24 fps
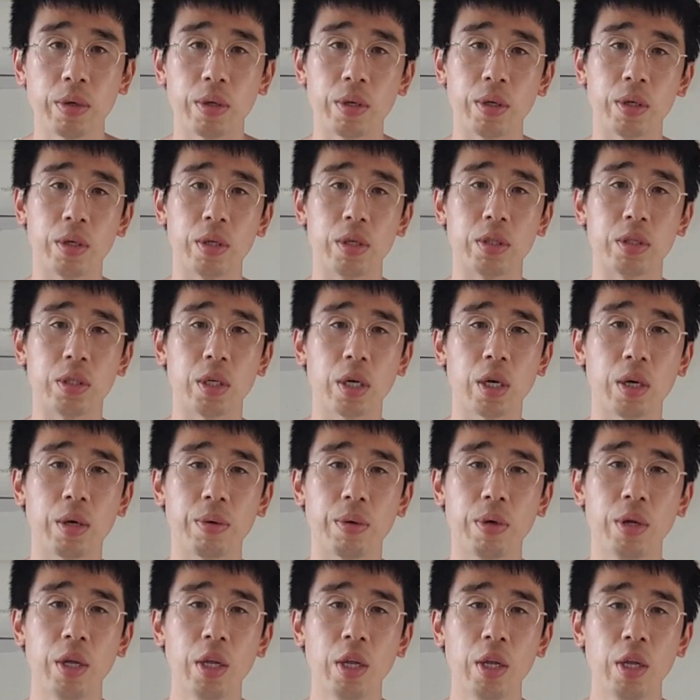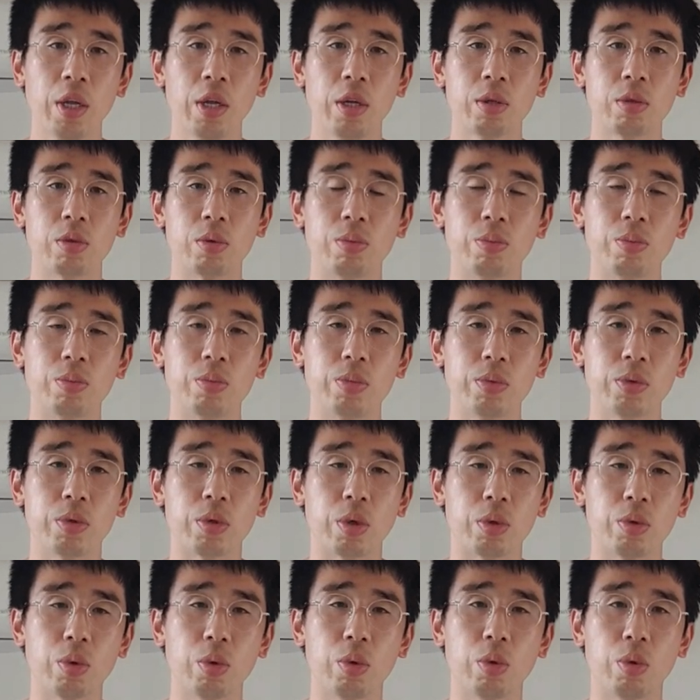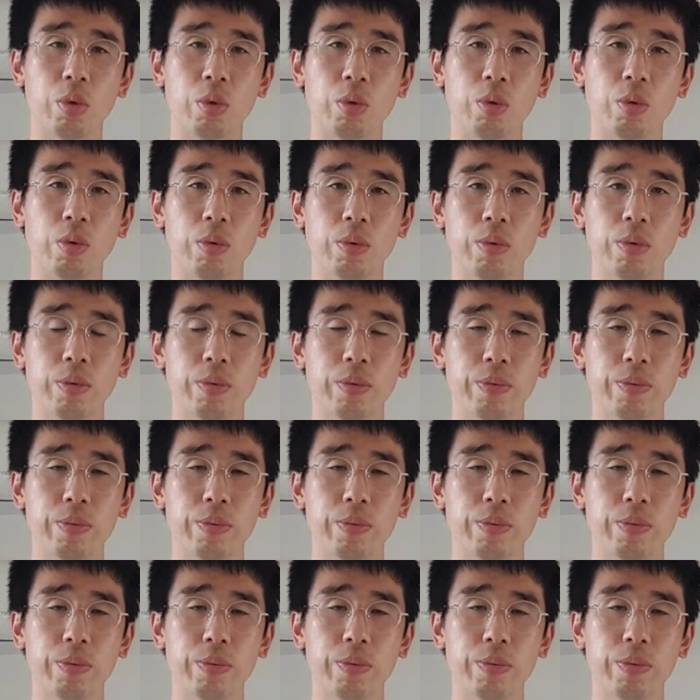예, 제가 좀 저도